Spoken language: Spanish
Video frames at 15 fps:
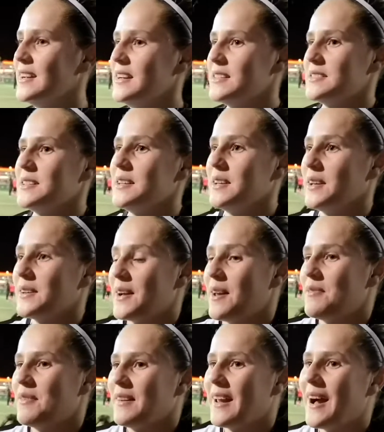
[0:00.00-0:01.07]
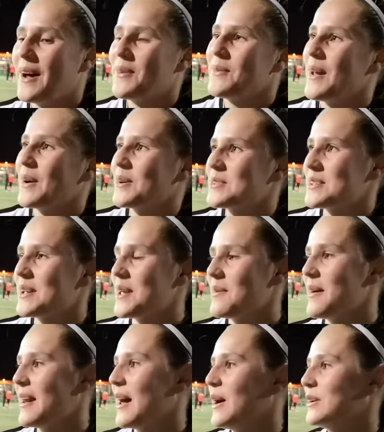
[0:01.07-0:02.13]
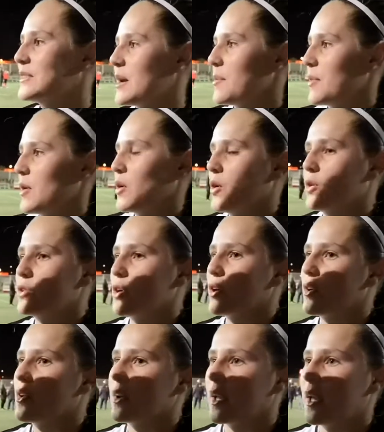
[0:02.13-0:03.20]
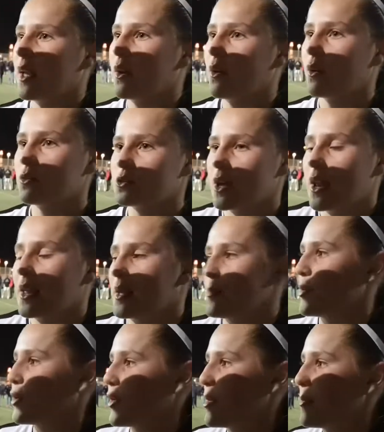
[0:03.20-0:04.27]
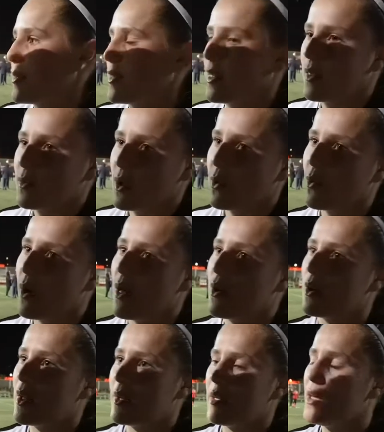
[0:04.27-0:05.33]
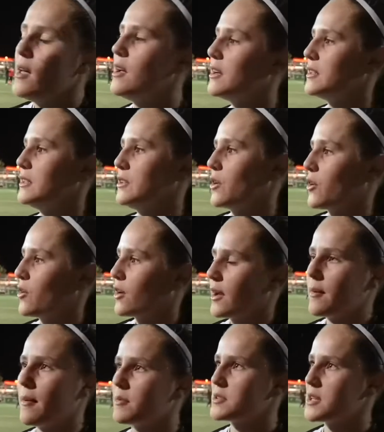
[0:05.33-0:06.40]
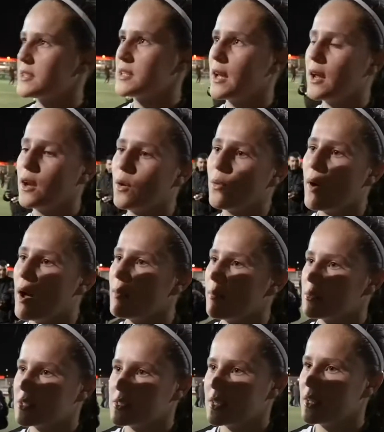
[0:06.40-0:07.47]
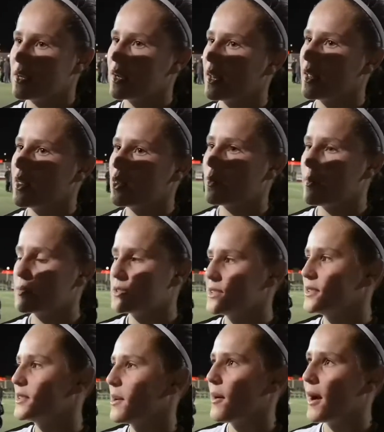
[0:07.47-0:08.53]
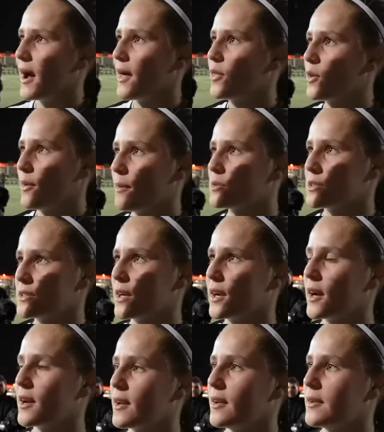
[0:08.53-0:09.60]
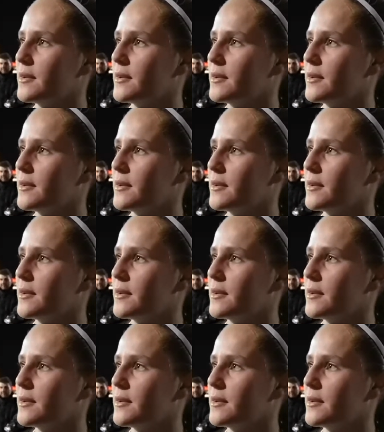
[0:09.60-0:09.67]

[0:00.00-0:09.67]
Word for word: Sí, al final una cosa lleva a la otra, pero yo creo que o sea, el equipo no depende de una jugadora y yo creo que vamos a seguir igual, vamos a seguir creyendo, vamos a seguir trabajando y vamos a sacar.